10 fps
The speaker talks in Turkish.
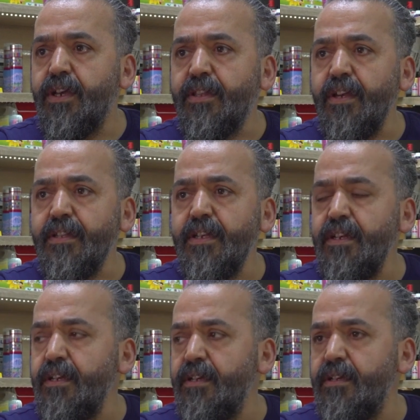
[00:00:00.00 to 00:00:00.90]
Geçen
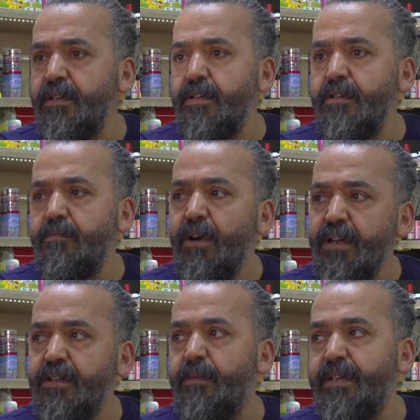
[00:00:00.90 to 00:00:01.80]
sene
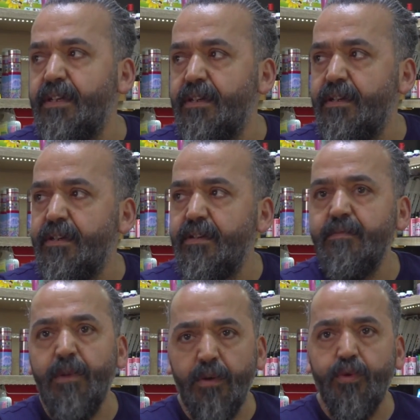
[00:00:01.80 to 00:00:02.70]
baktım hani
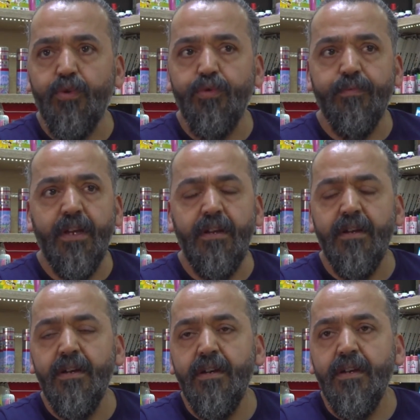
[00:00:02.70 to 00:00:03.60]
e, barkodumdan
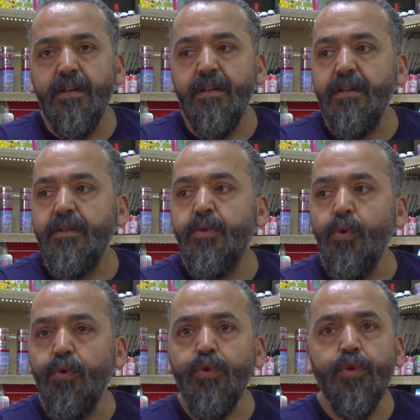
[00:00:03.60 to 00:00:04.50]

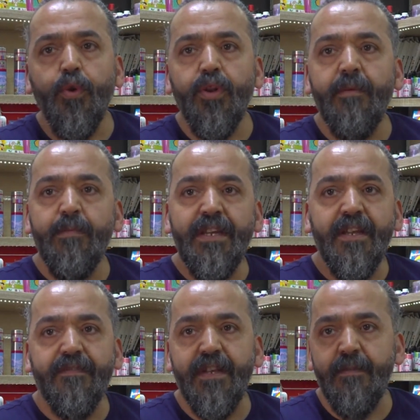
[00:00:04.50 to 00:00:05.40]
9 lira olan bir
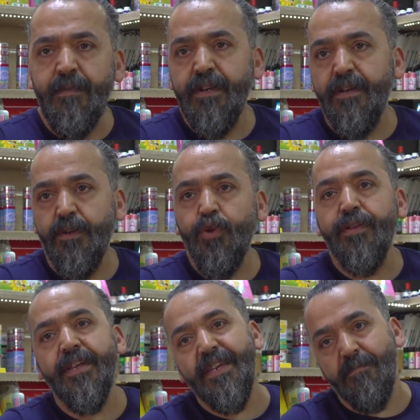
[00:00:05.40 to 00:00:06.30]
defterim şu
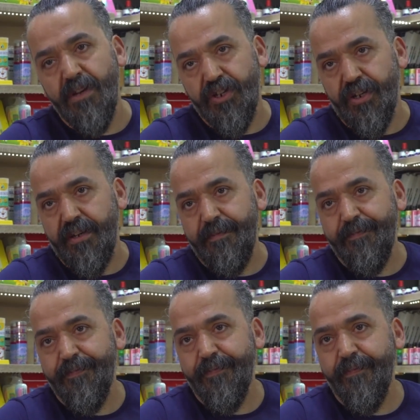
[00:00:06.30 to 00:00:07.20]
anda 25 lira.
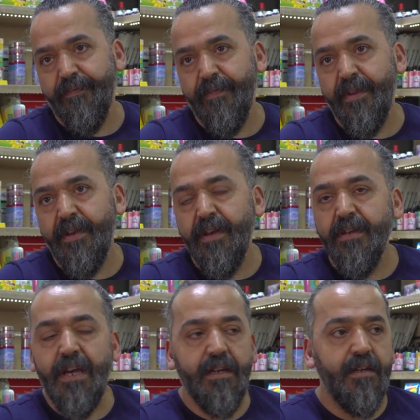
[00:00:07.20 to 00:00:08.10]

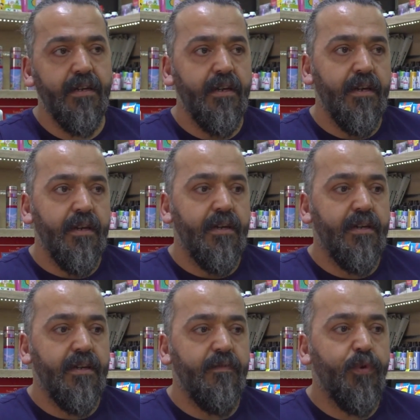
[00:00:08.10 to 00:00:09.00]
Yani
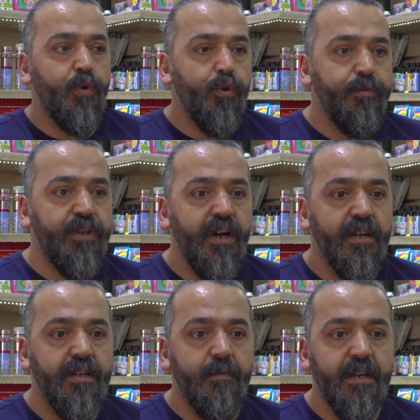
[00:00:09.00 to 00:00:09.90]
e, fotokopi
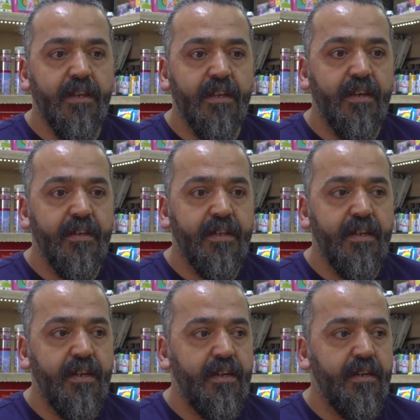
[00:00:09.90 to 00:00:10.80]
kağıdını ben geçen
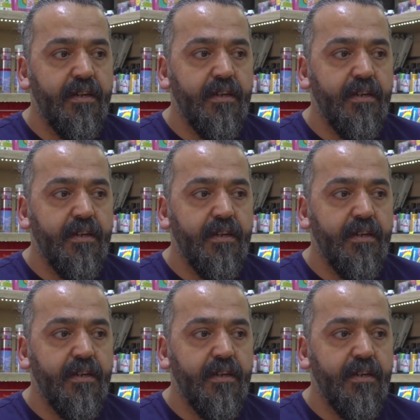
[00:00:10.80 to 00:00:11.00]
sene